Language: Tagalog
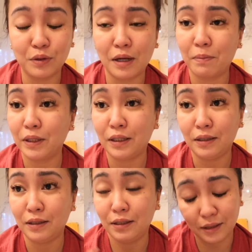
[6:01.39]
Dapat
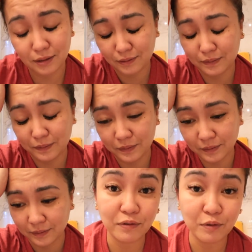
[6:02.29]
hindi
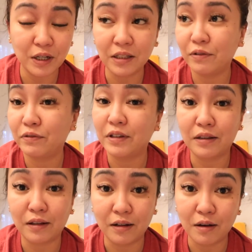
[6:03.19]
what if
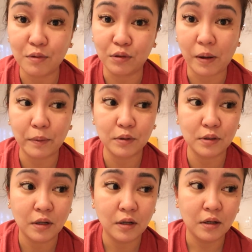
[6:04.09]
that na ako. Tapos,
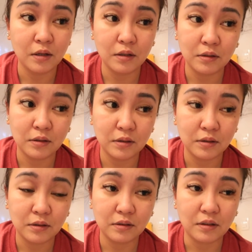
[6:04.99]

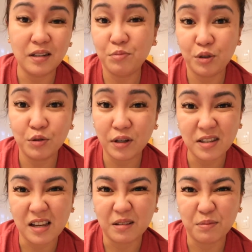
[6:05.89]
alam niyo yung
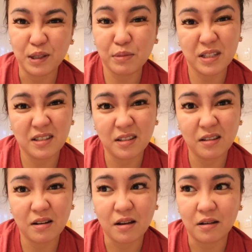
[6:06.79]
excitement,
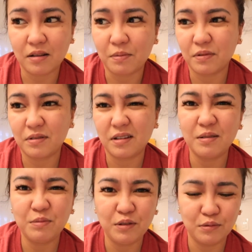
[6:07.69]
pasisira, tapos
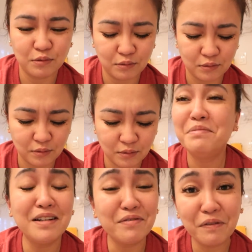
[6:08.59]
alam niyo yun.
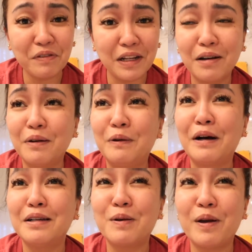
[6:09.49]
May napipil ako,
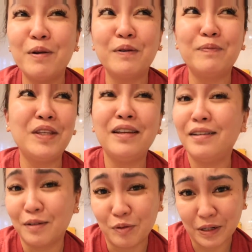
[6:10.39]
kaso ayaw, hindi rin
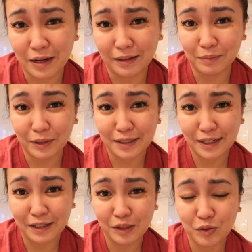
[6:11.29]
ako
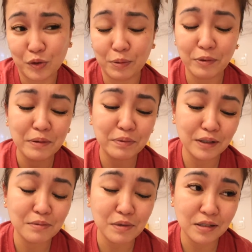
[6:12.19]
100% sure. Pero pag
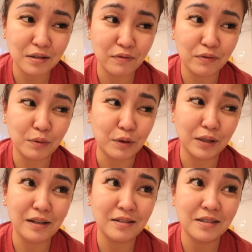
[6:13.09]
nag-positive to,
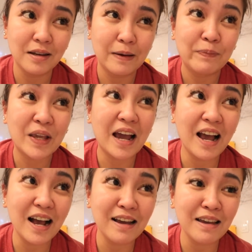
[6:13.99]
at least,
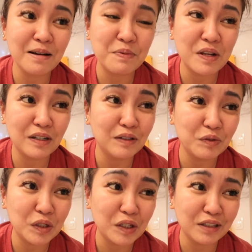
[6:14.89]
ah, kaya pala
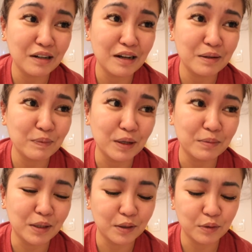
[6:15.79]
ganun na yung
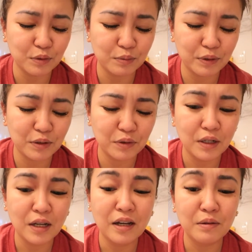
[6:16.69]
nararamdaman ko. Pero
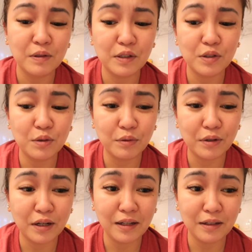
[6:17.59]
It's too
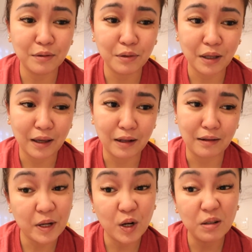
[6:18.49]
early to tell.
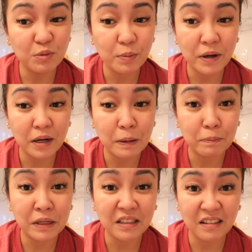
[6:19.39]
Pero alam niyo, para
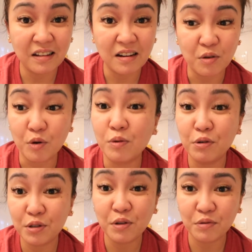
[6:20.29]
mapatigil ako,
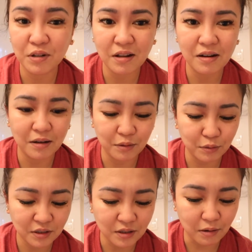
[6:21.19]
ubusin ko na talaga yung
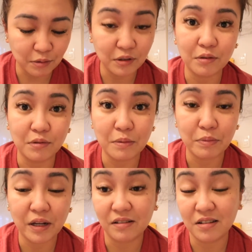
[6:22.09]
stock ko dito ng
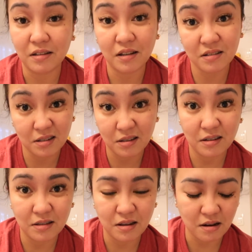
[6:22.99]
pregnancy test. Kasi
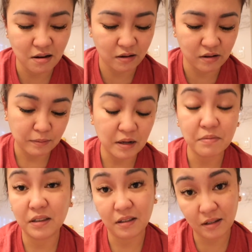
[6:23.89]
isa na lang. Para
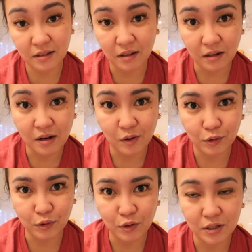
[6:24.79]
matigil na rin
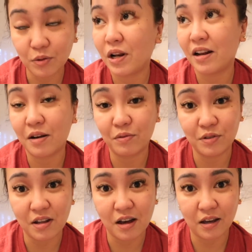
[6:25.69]
ako, no? Kasi wala na akong
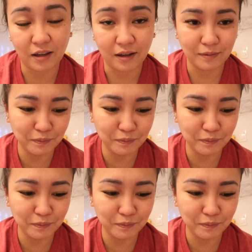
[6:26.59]
stock eh.